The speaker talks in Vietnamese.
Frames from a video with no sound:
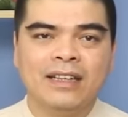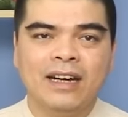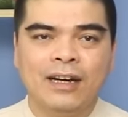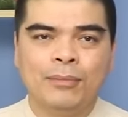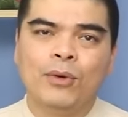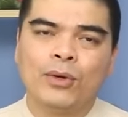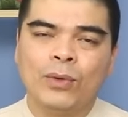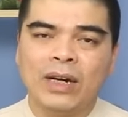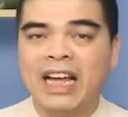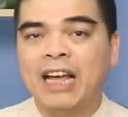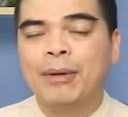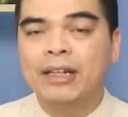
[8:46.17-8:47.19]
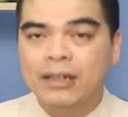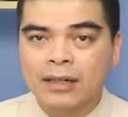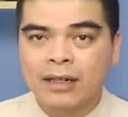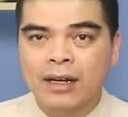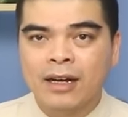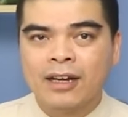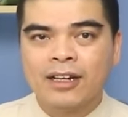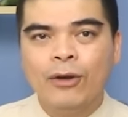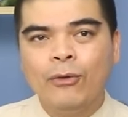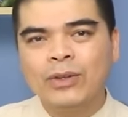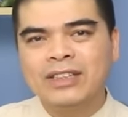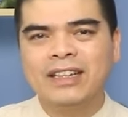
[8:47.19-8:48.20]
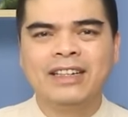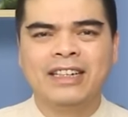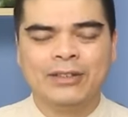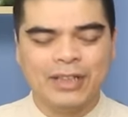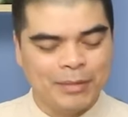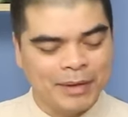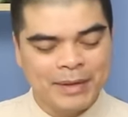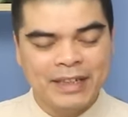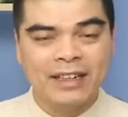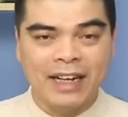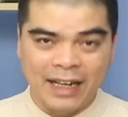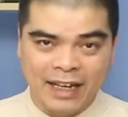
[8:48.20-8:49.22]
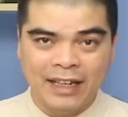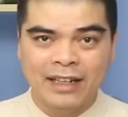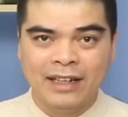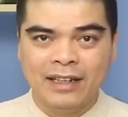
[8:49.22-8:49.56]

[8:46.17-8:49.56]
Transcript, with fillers: thờ một hoặc hai bát hương, không có gia đình nào thờ ba bát hương cả.